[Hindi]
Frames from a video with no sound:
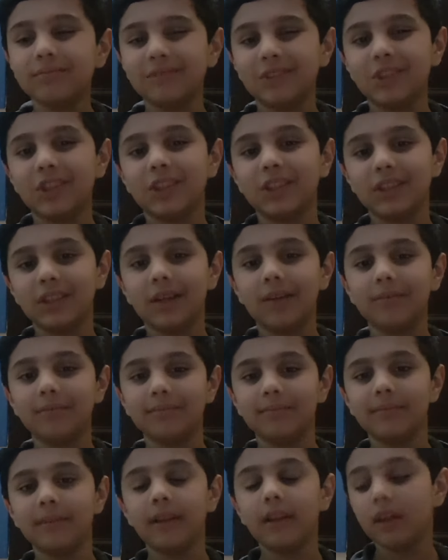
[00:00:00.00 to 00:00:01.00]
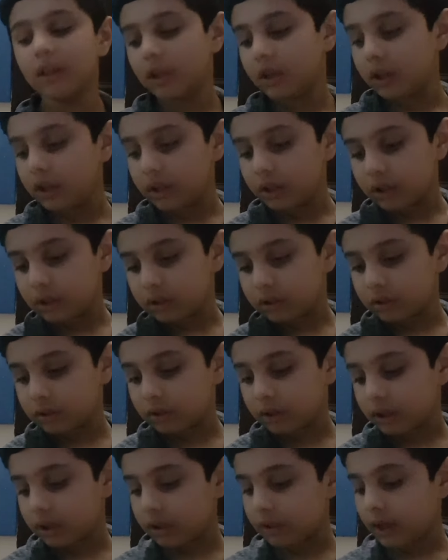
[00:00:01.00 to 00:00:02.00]
थोड़ा कम
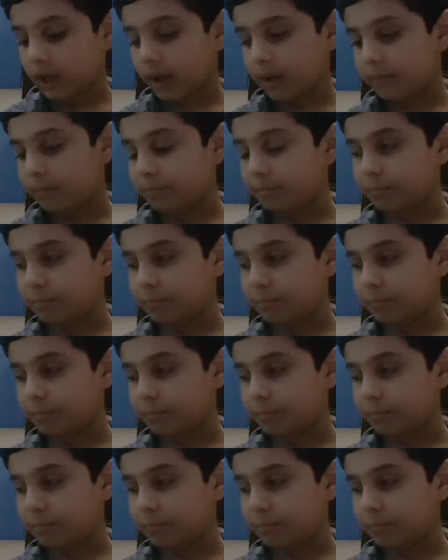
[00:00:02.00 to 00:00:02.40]
आप